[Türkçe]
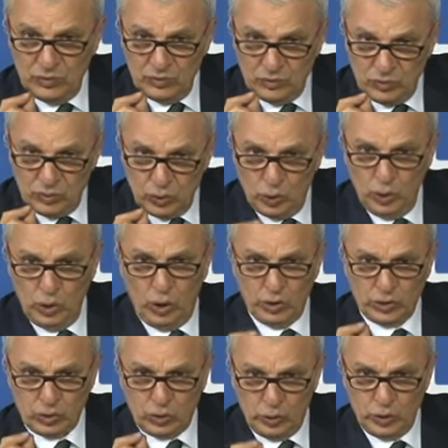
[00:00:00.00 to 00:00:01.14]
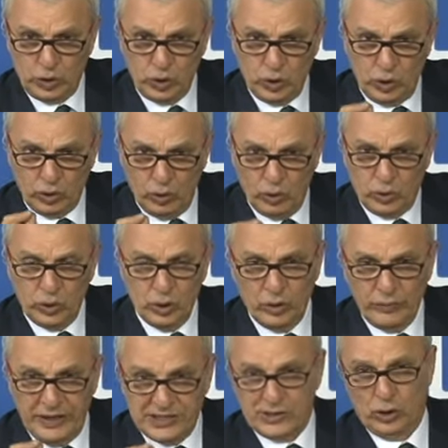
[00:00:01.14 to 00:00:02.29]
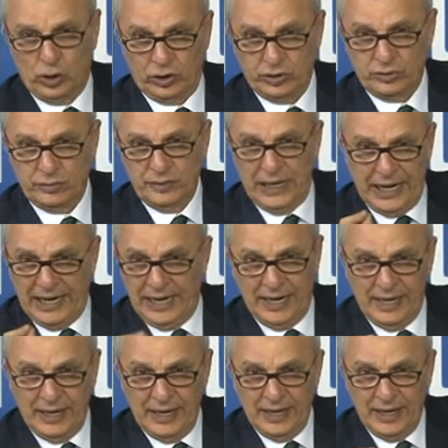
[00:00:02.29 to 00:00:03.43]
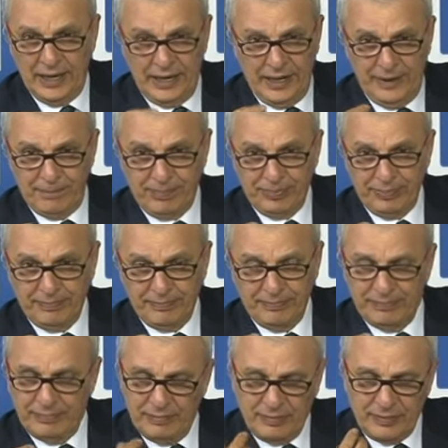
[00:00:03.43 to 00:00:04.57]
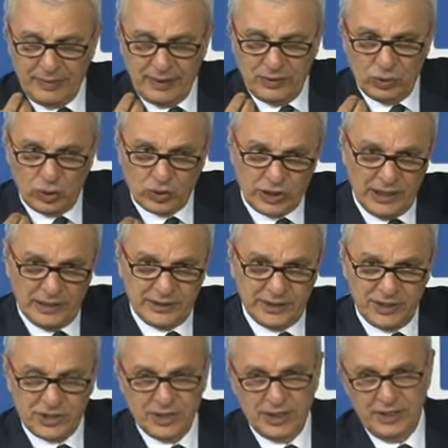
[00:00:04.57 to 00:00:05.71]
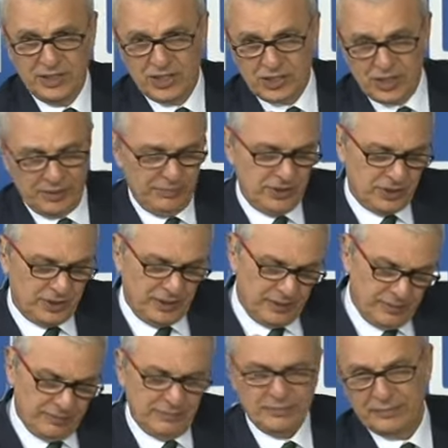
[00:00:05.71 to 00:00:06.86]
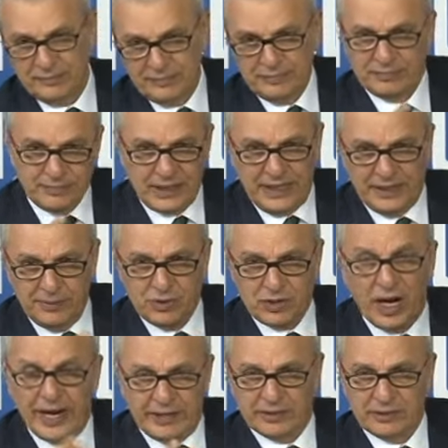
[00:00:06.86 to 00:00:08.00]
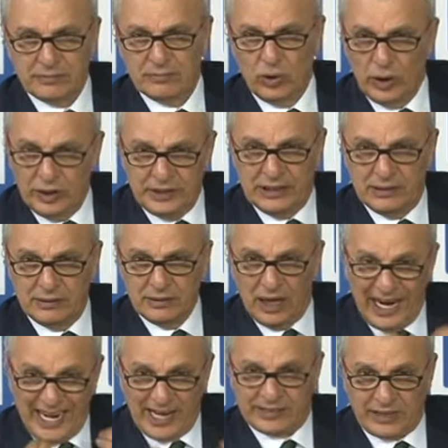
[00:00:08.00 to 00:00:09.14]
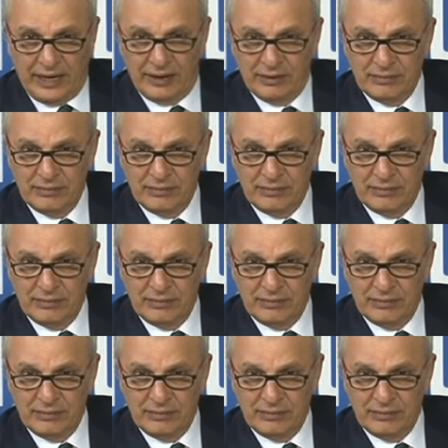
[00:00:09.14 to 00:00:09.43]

yürüyor, konuşuyor, okuyor ve izliyor. Yani hani 96 yaşında deyince canım işte kendi bir şey. Hayır, öyle değil. Ayakta.